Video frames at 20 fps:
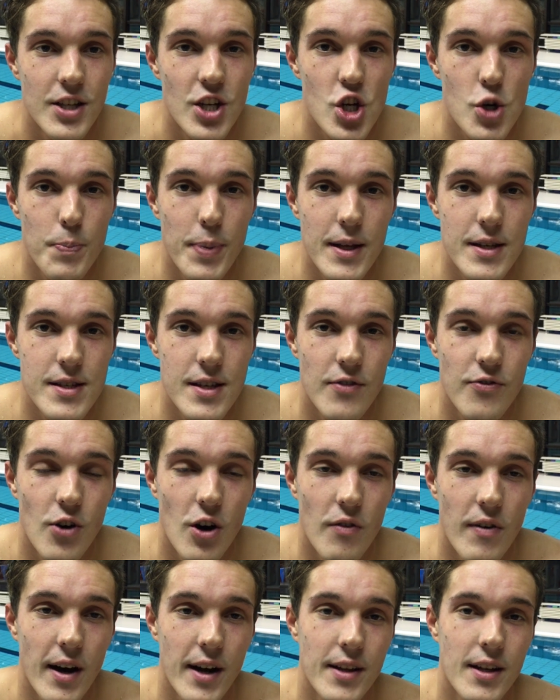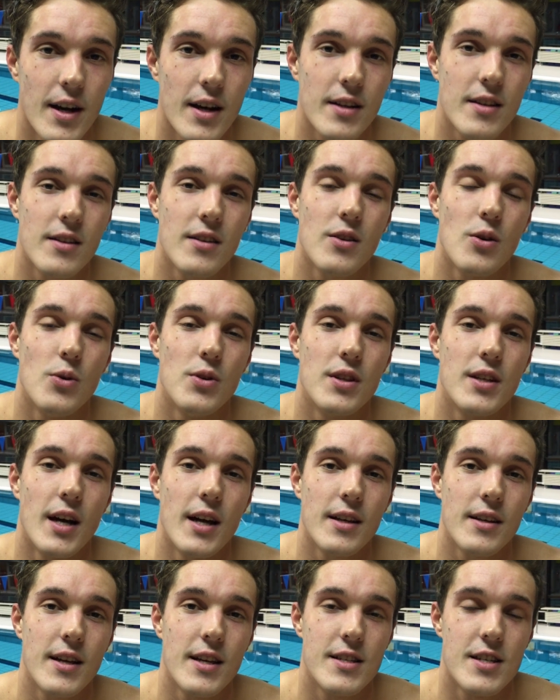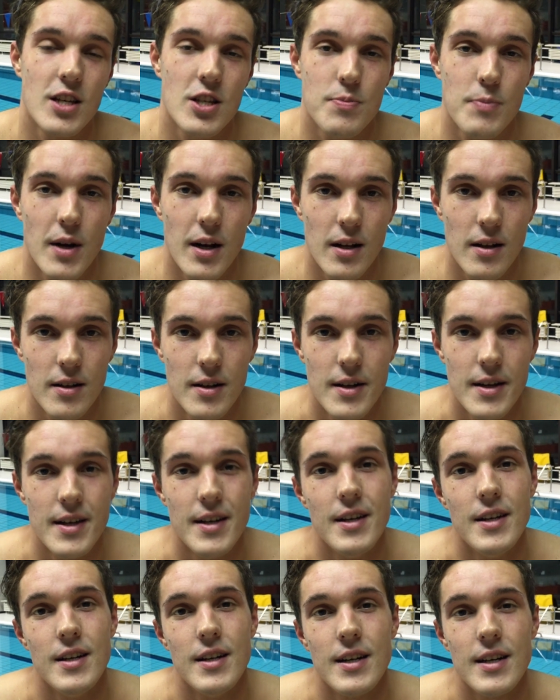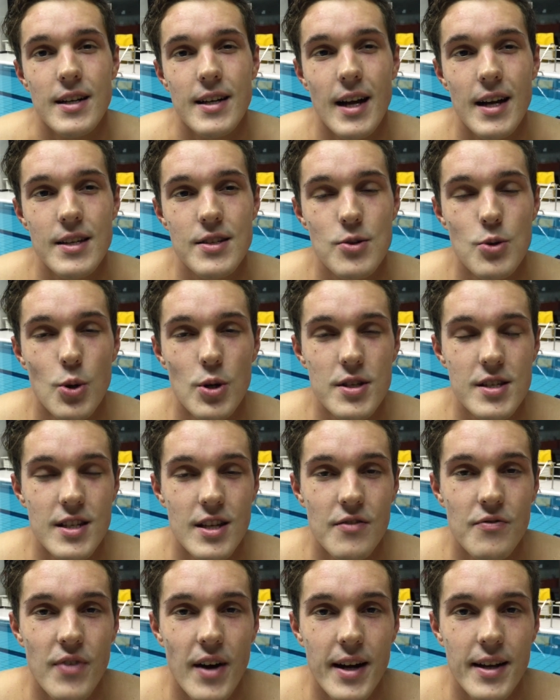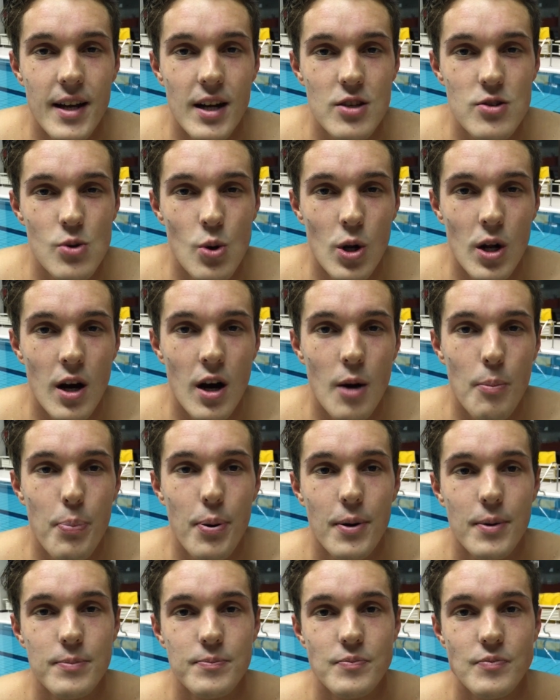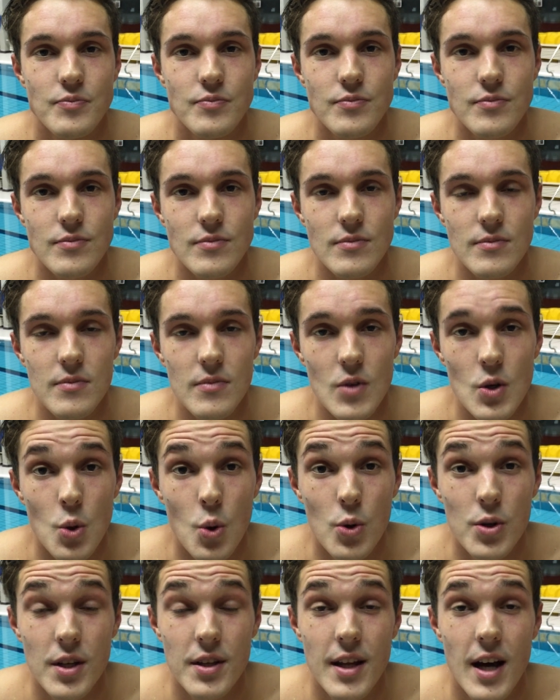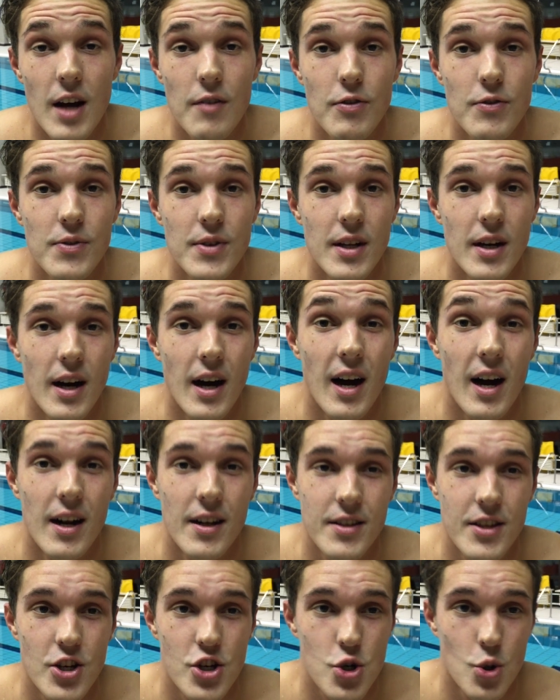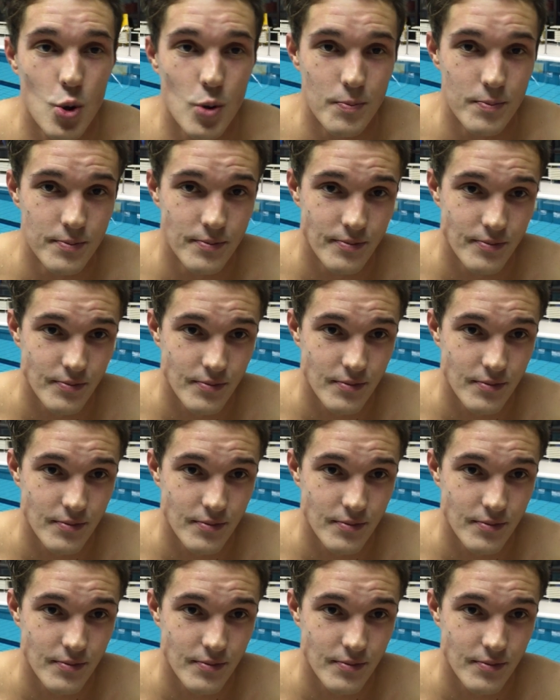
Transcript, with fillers: die Spitze vor Weihnachten und dann geht es erstmal ganz kurz in den Weihnachtsurlaub und danach wird wieder hart geschoben.